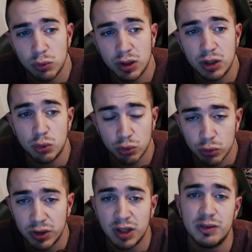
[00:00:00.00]
donc les deux
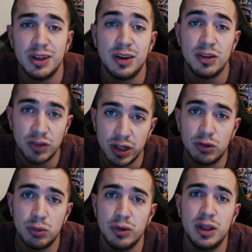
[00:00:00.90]
jeux qui avaient été
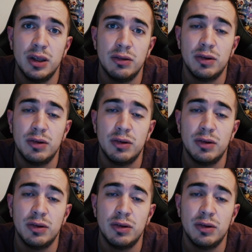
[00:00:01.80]
sélectionnés,